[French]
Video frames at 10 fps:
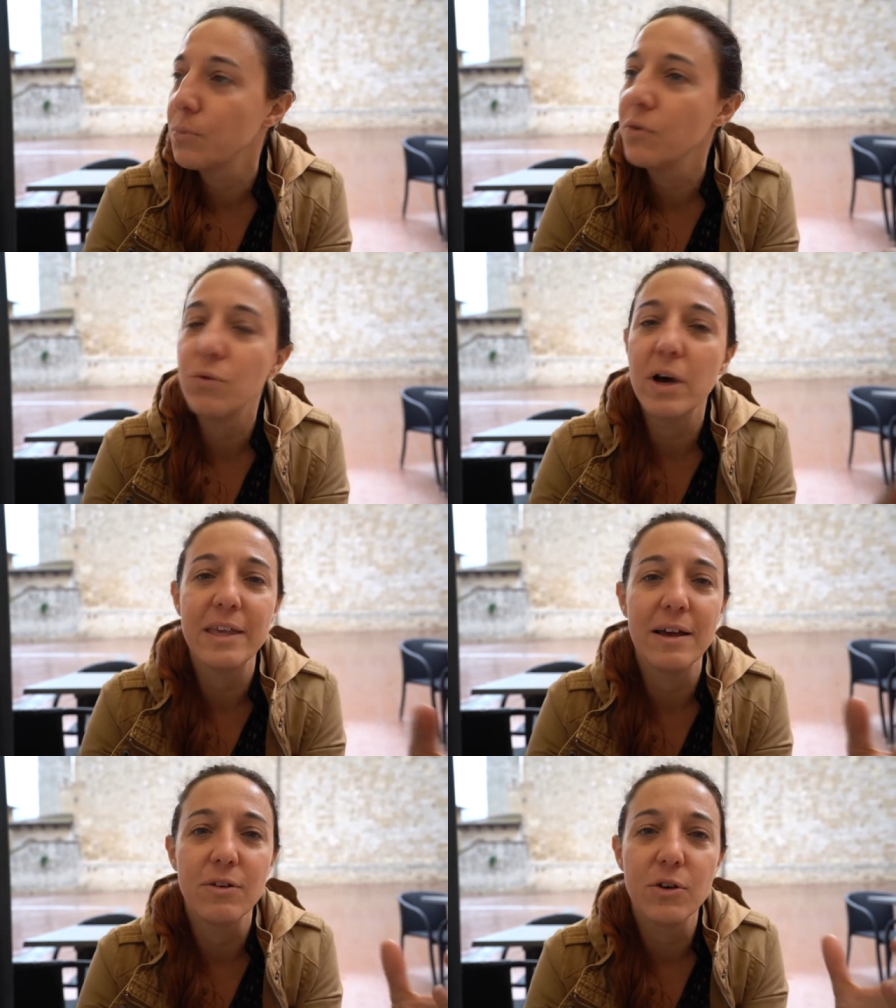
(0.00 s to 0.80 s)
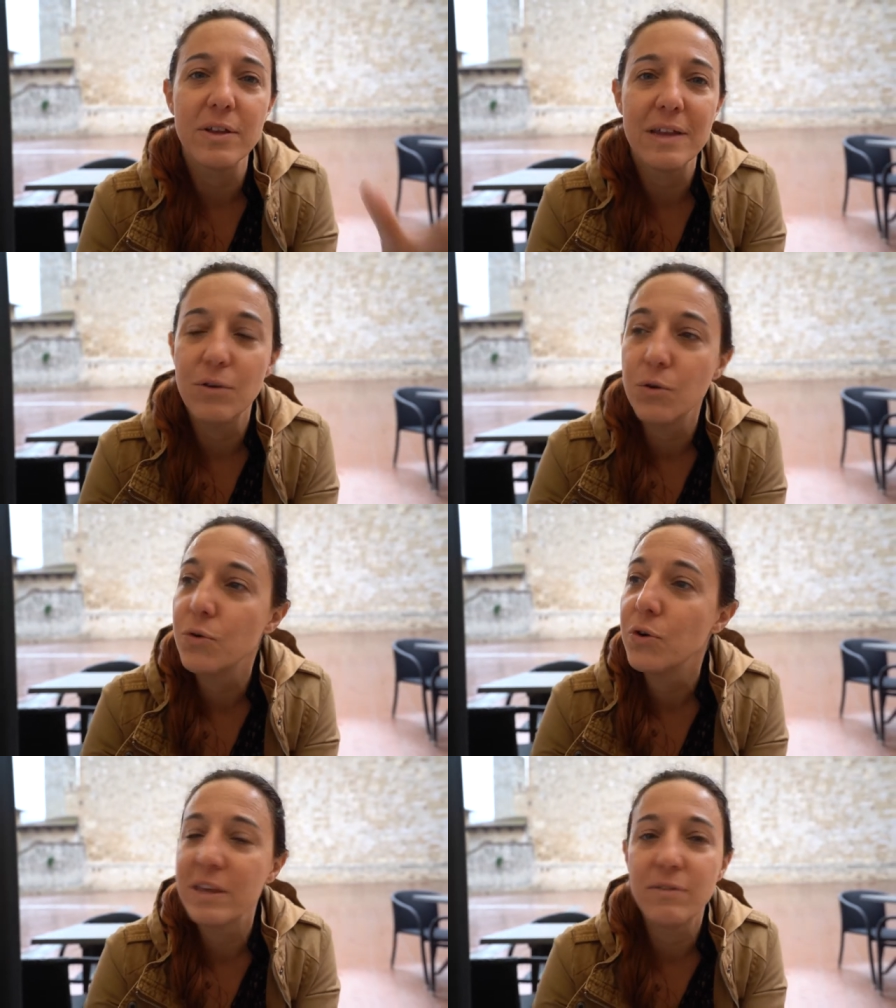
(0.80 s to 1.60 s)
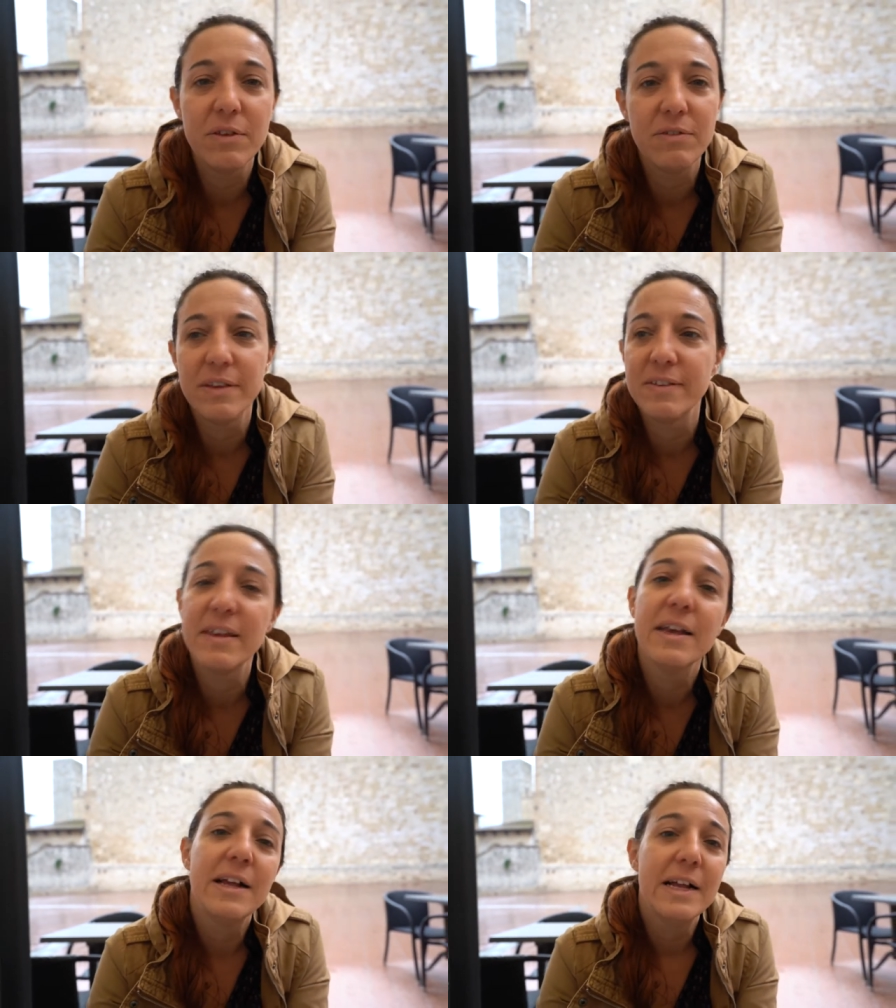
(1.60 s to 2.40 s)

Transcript: peut voir qu'il y a encore des locaux qui vivent ici.